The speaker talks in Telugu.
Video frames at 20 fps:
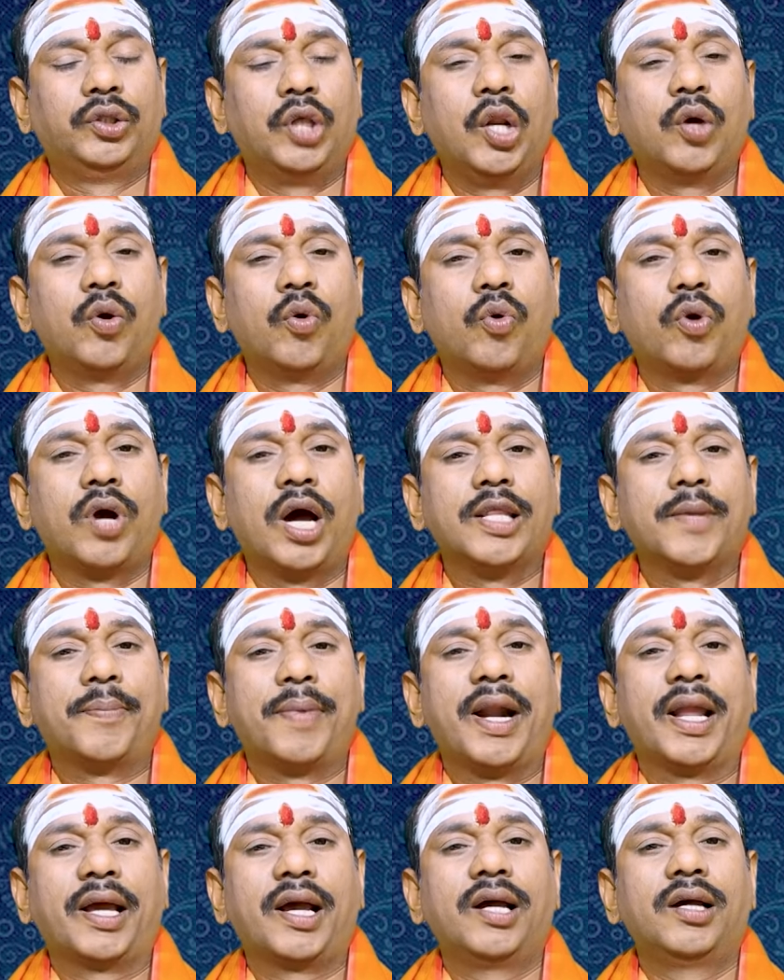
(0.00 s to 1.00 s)
తెలుగు ఉగాది
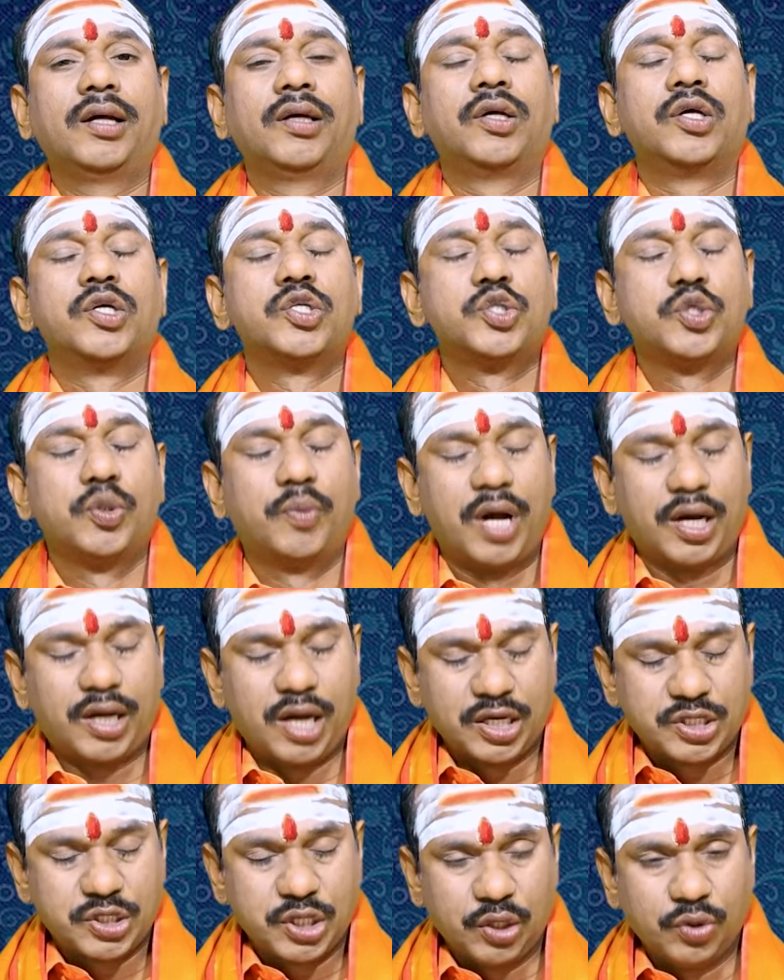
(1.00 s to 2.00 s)
పండుగ
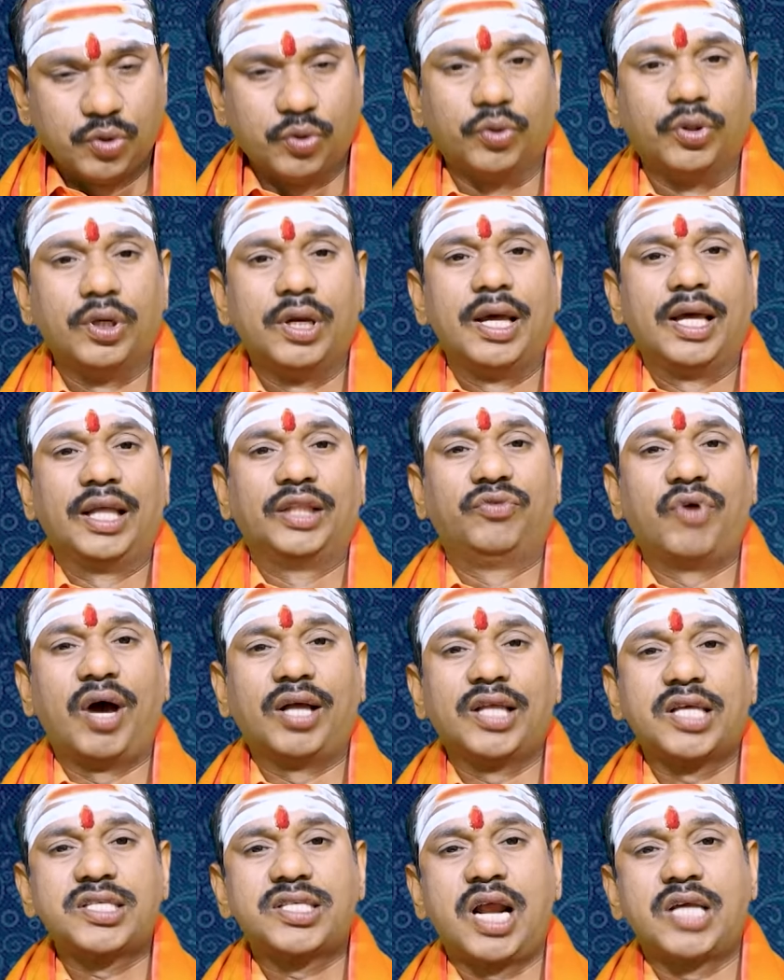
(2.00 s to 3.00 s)
శుభాకాంక్షలు
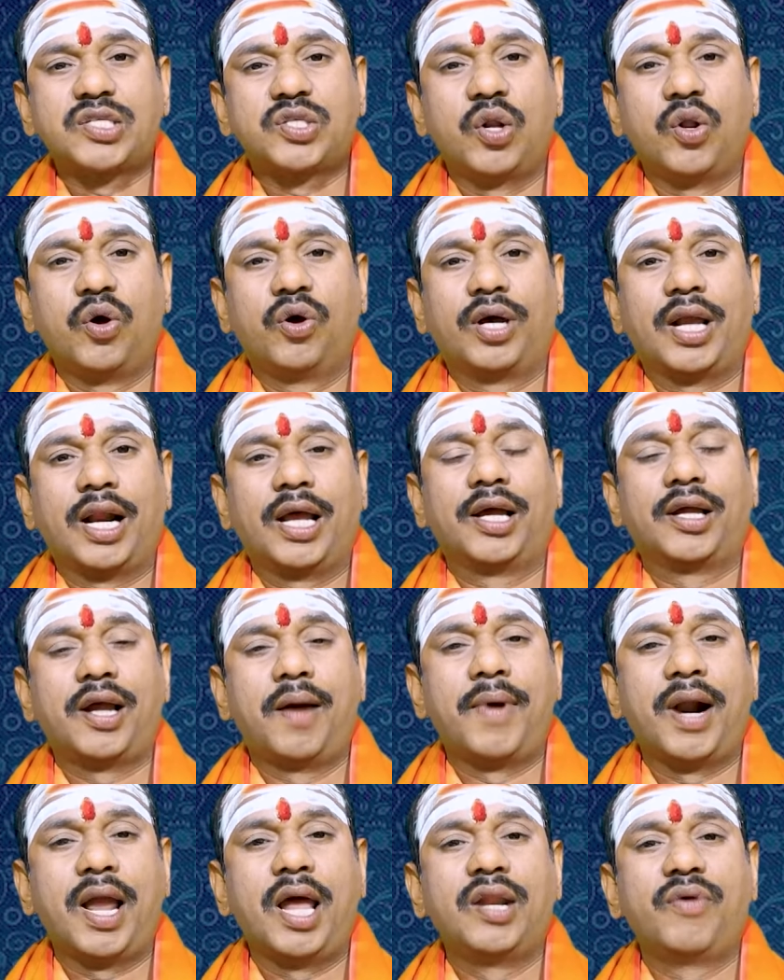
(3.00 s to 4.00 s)
ద్వాదశ రాశిలో గ్రహ
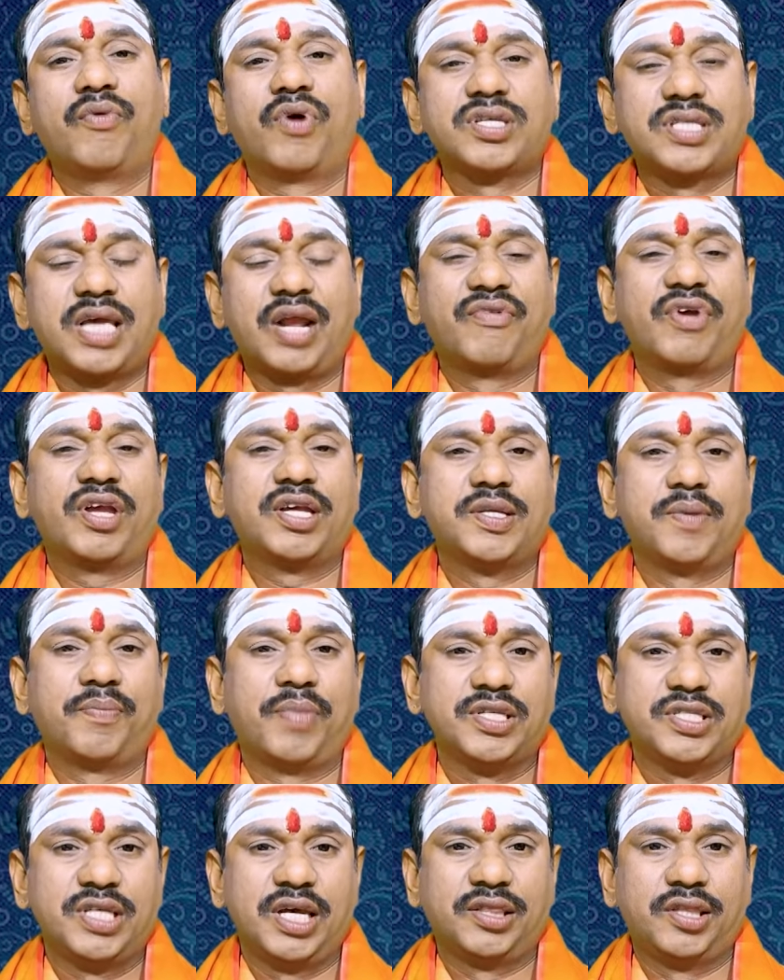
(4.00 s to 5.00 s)
గమనాన్ని ఒకసారి
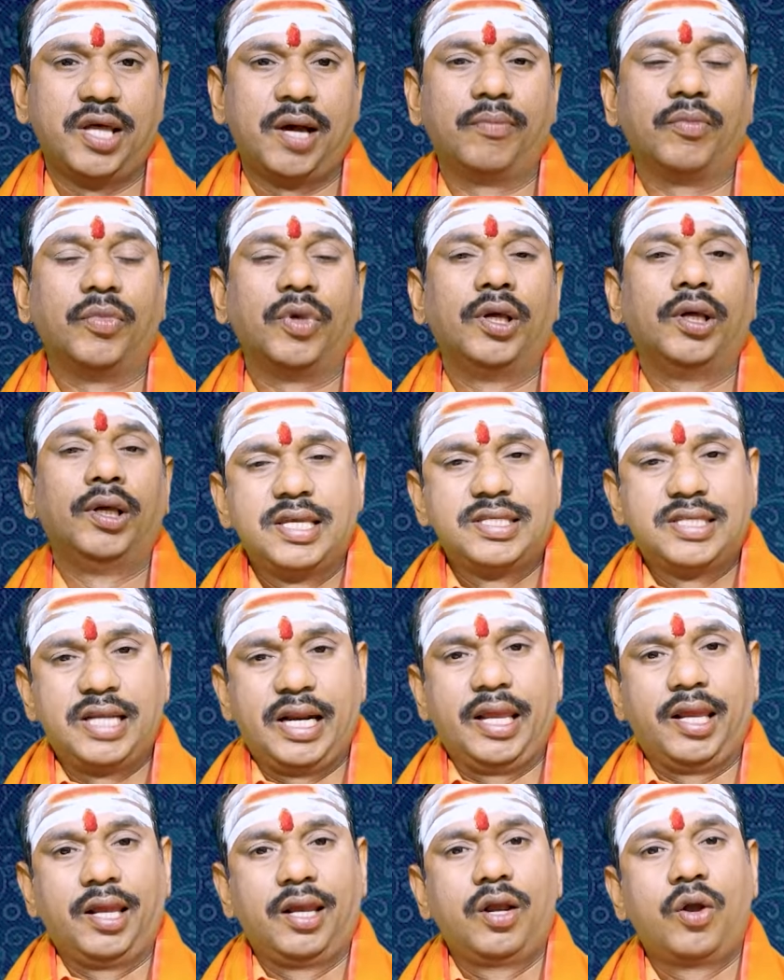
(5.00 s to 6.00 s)
వీక్షింపచేద్దాం
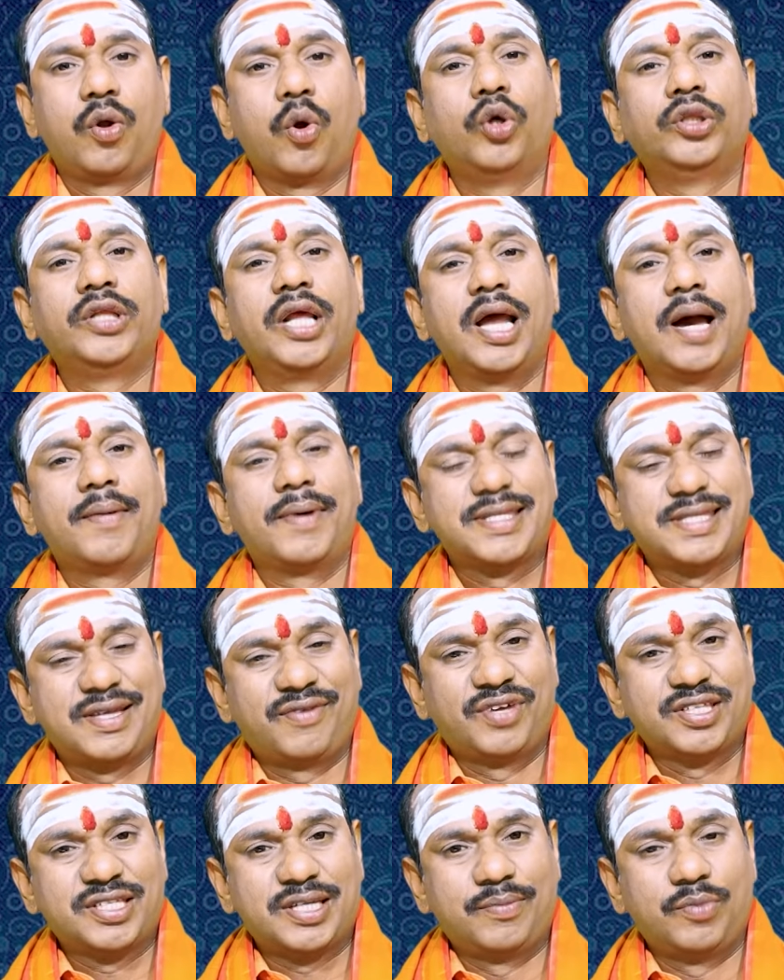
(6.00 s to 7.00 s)
శ్రీ క్రోధినామ
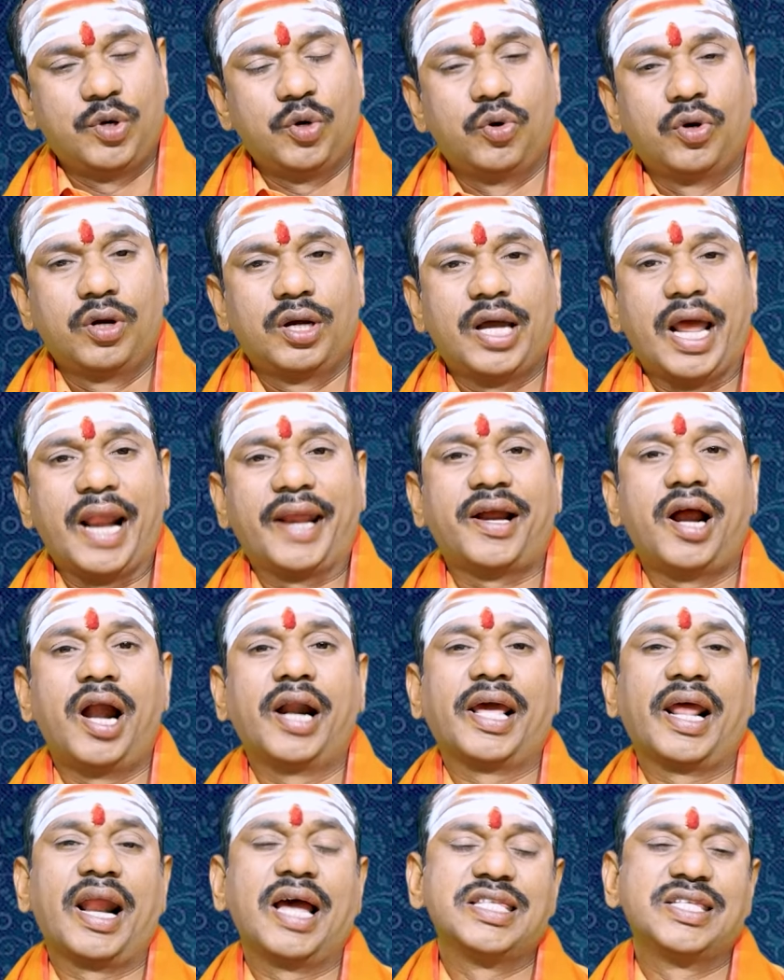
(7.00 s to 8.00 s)
సంవత్సరంలో
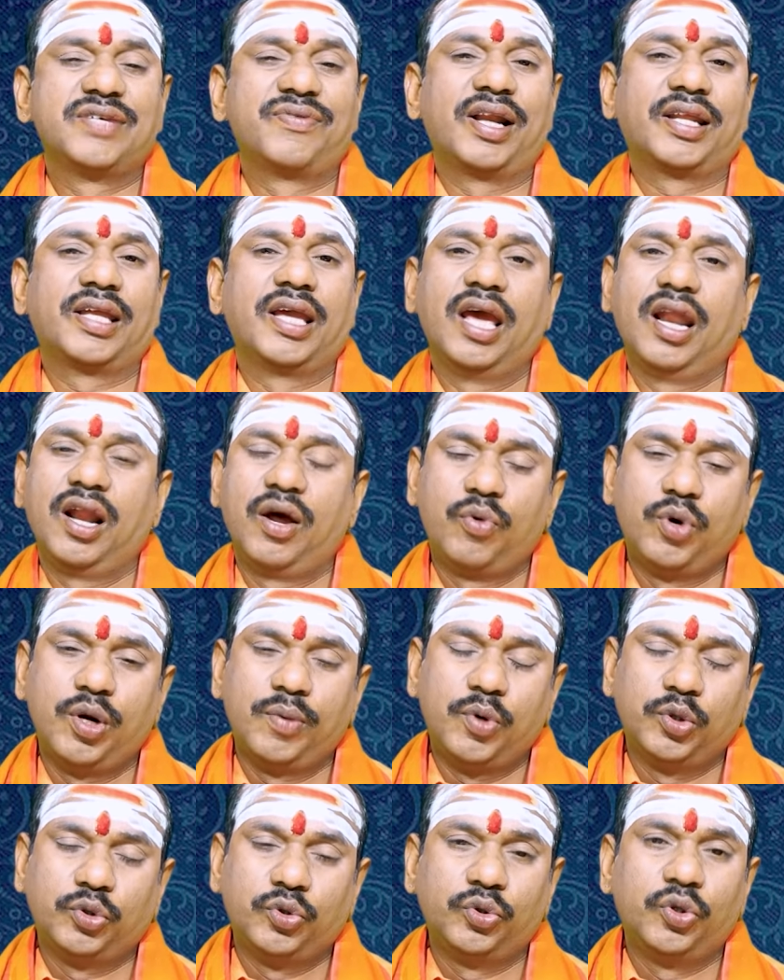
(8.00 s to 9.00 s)
కర్కాటక రాశి వారికి ఎలా
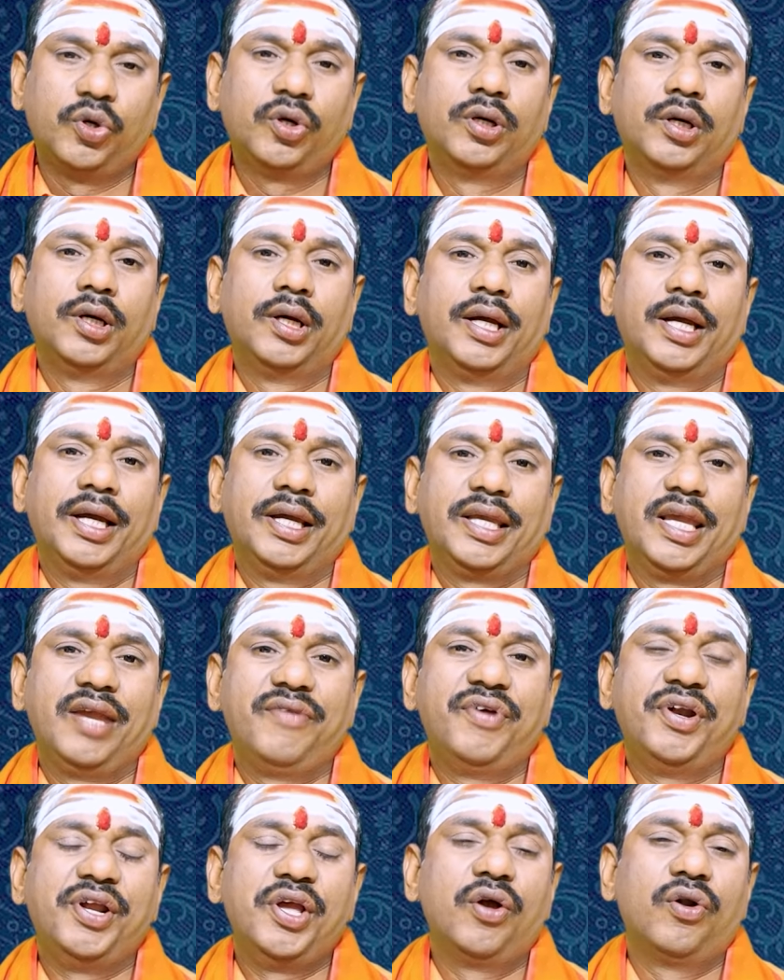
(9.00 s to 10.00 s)
ఉండబోతుందో ఈ
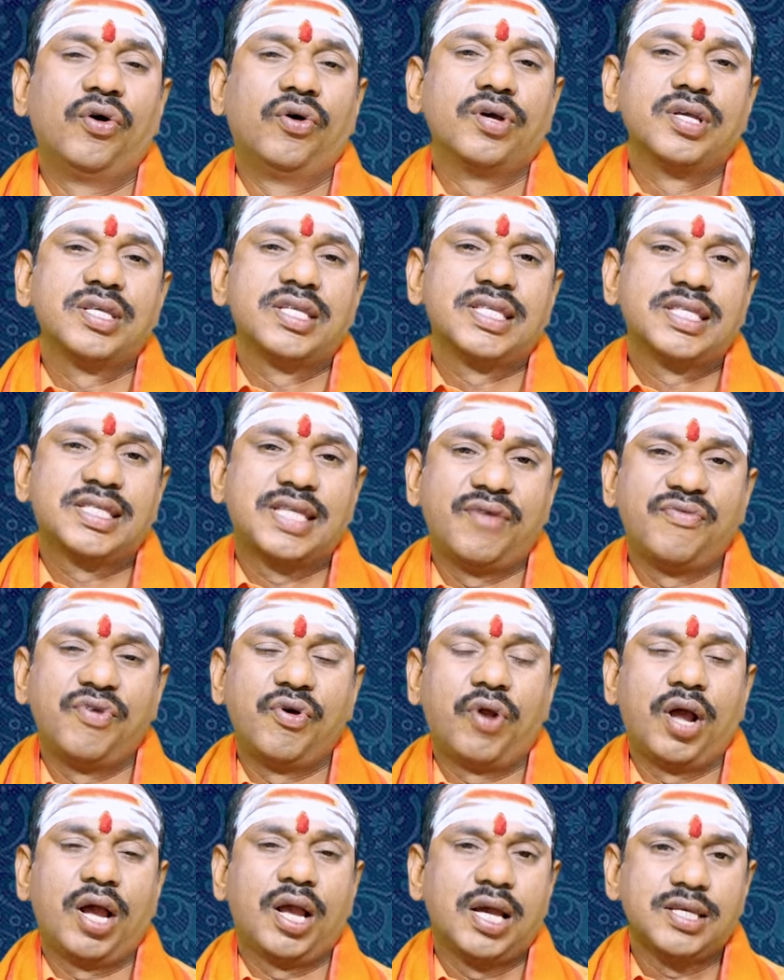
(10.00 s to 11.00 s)
వీడియోలో
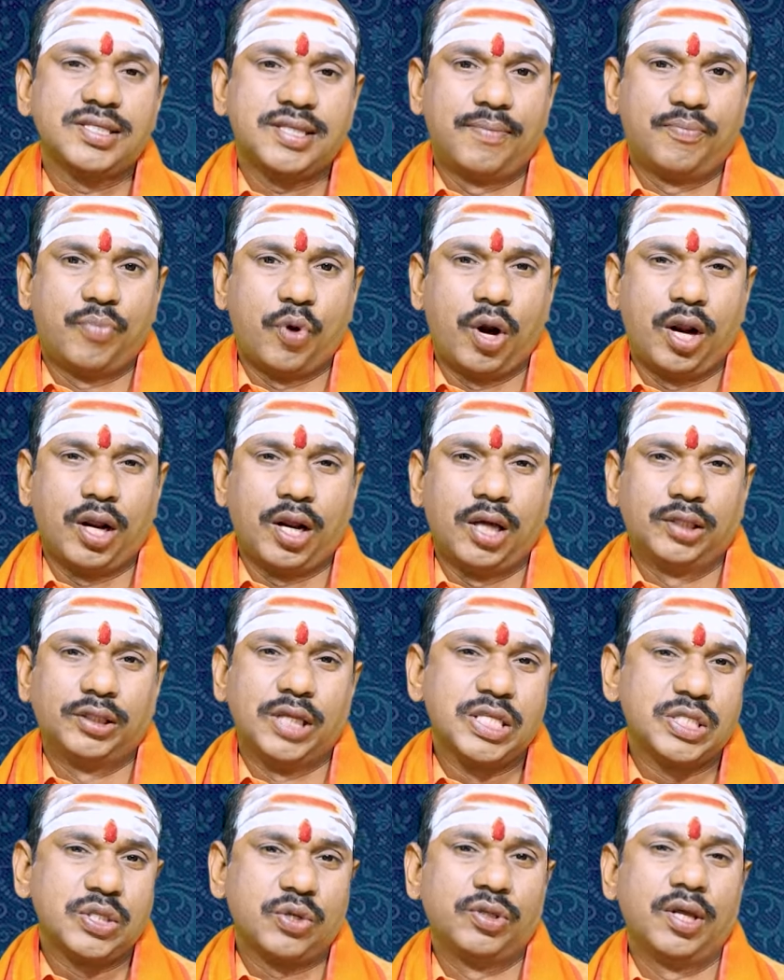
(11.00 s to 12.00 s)
సవివరంగా సంపూర్ణంగా
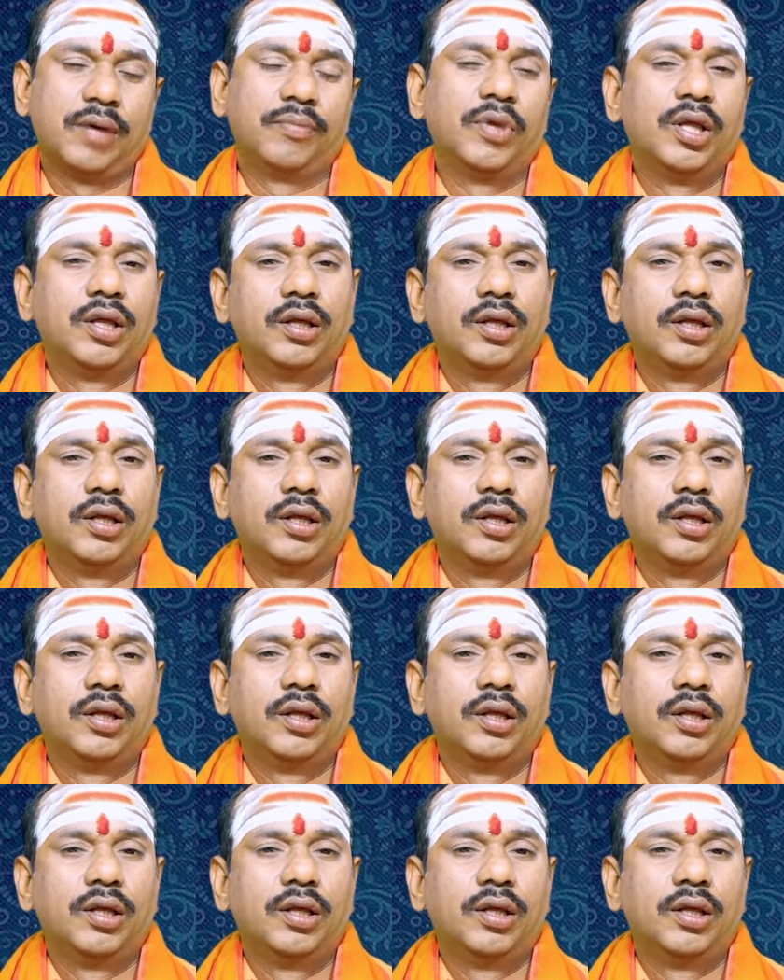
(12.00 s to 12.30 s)
తెలుసుకుందాం